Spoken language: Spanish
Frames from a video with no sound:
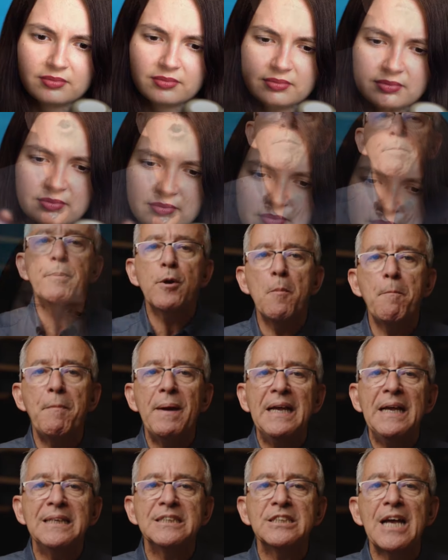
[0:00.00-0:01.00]
muy
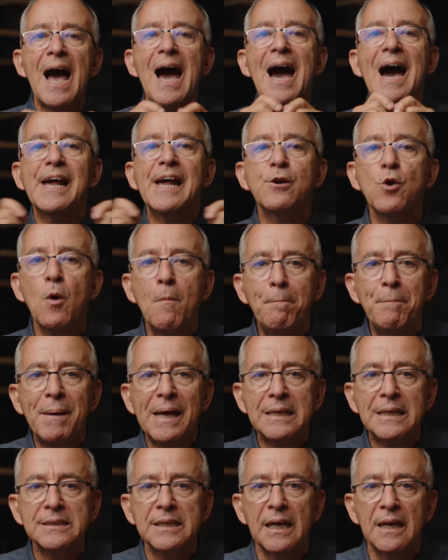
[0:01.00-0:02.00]
propensa a
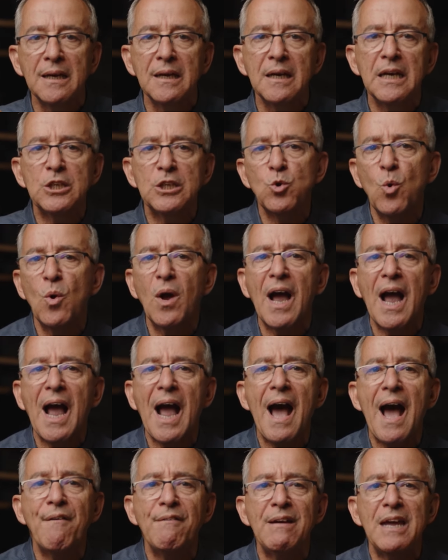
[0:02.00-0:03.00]
romperse. Es un
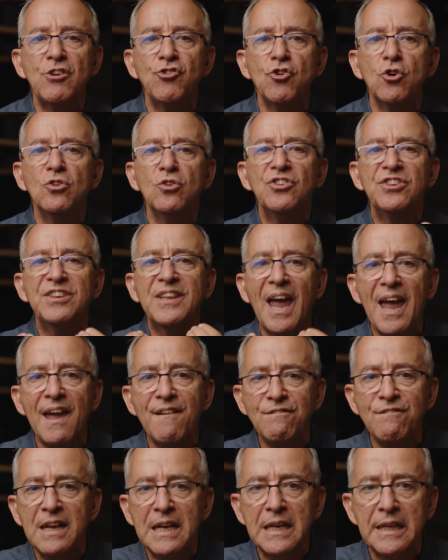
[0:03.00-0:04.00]
cabello
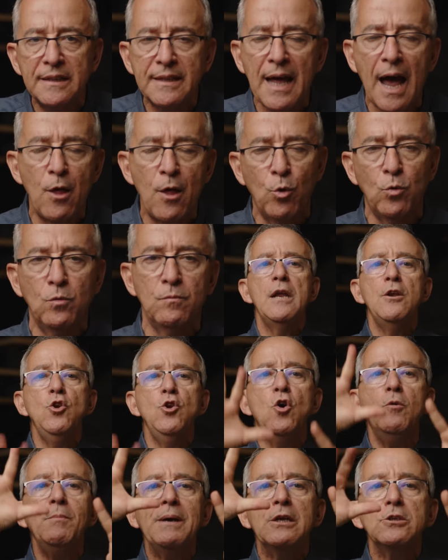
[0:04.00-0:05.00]
debilitado.
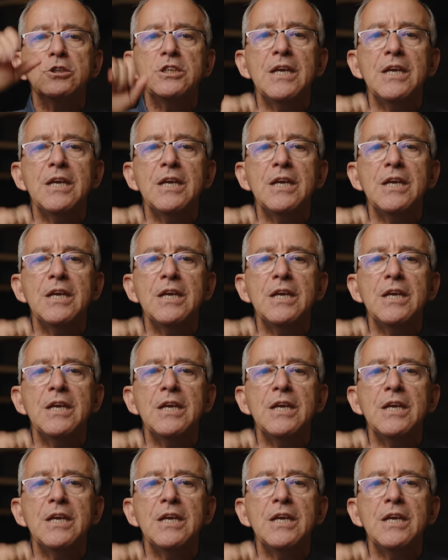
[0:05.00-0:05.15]
Número